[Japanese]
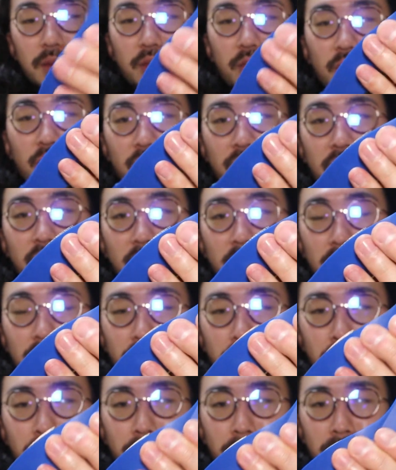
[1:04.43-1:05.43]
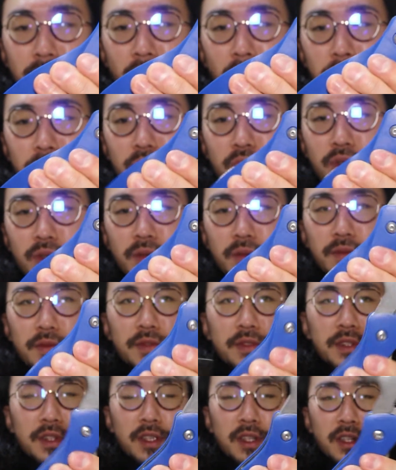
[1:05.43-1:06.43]
もうキャンプ
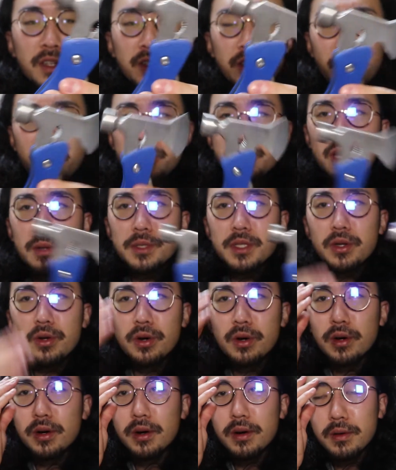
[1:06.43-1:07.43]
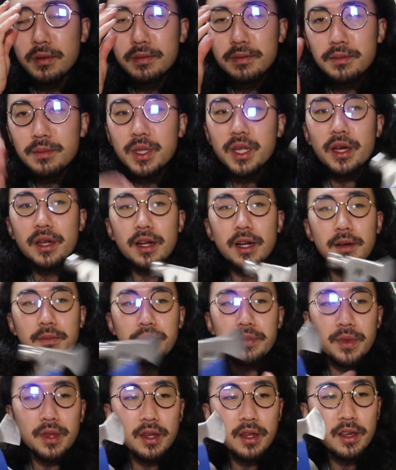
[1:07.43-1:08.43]
できちゃいますよみたいな、
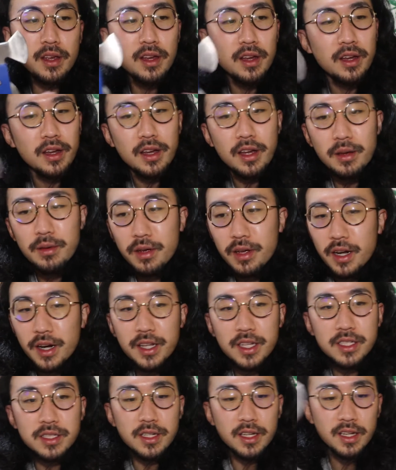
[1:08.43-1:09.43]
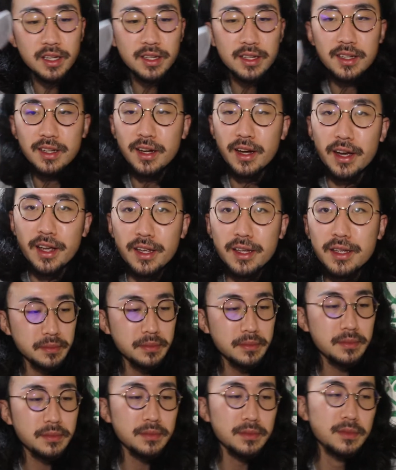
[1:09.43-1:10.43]
えー、あれですねはい
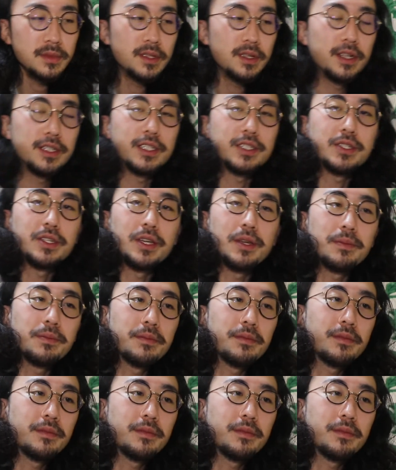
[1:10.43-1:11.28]
はいじゃあ次